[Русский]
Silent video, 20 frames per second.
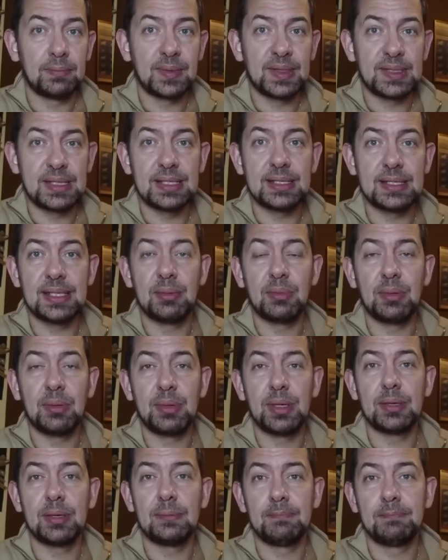
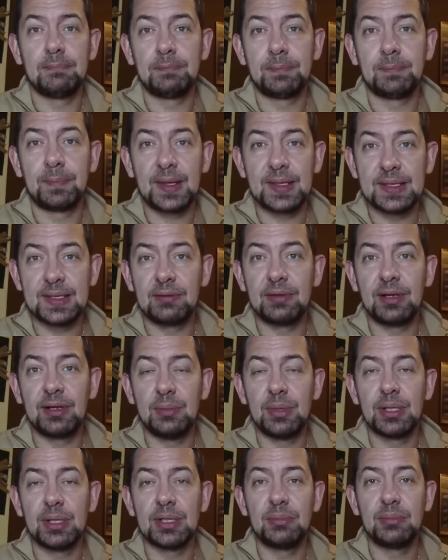системами
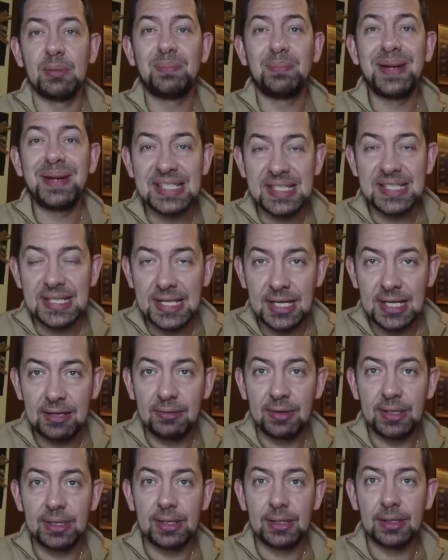современными
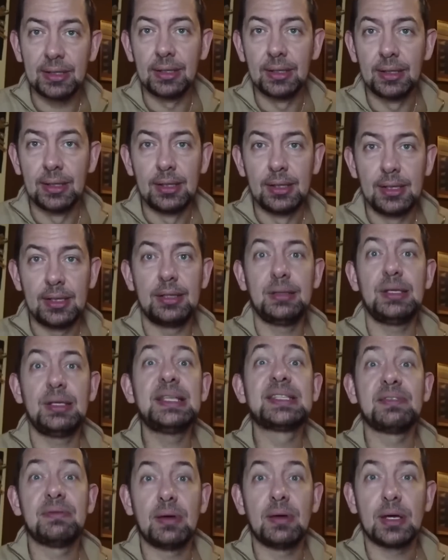прицеливания и
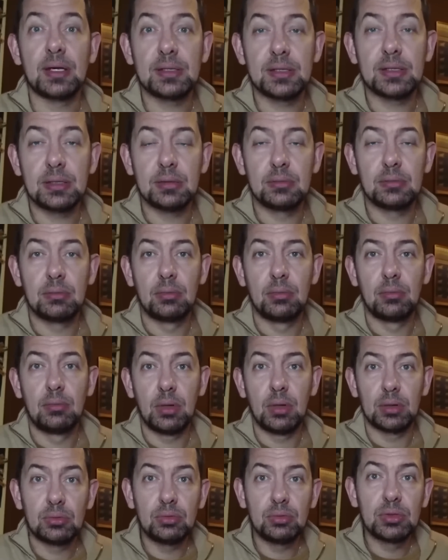связи.
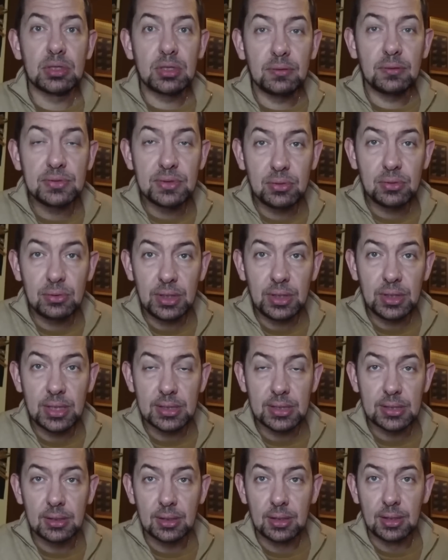А тут это все
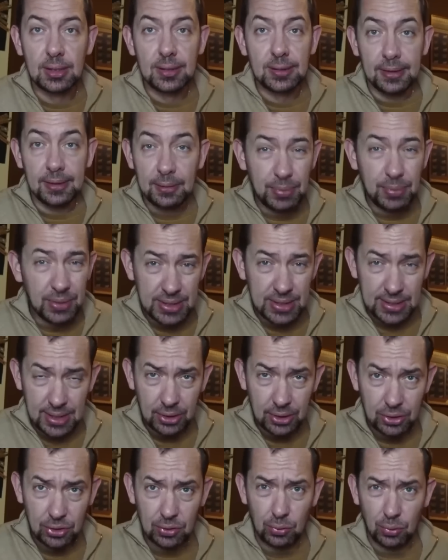есть. И
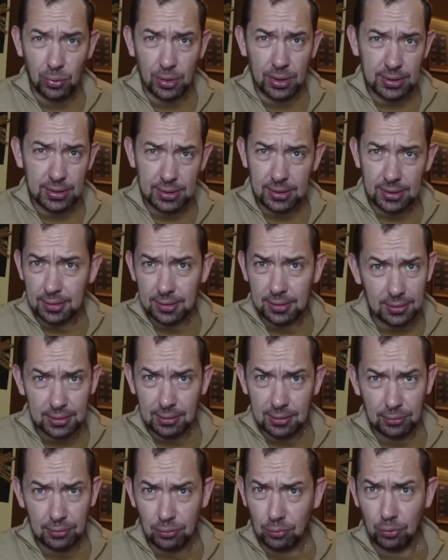50 штук это,
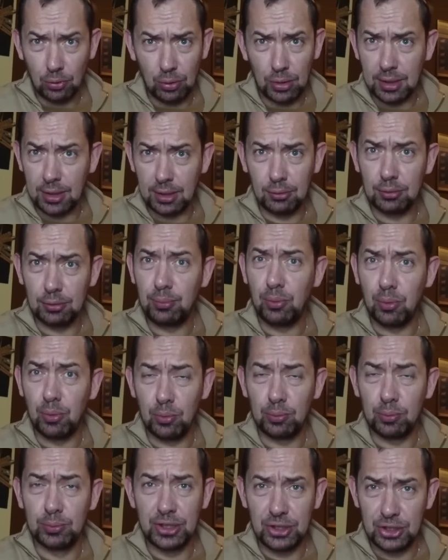это только вот
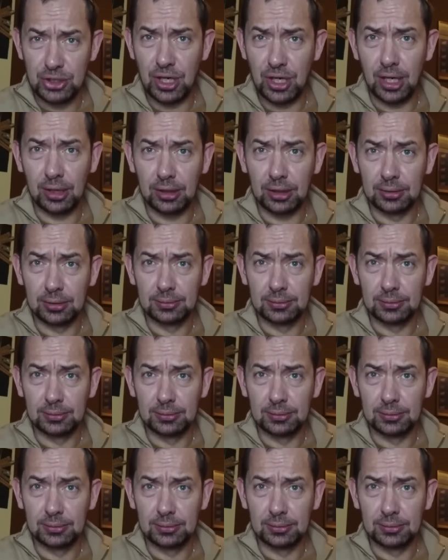пробный шаг.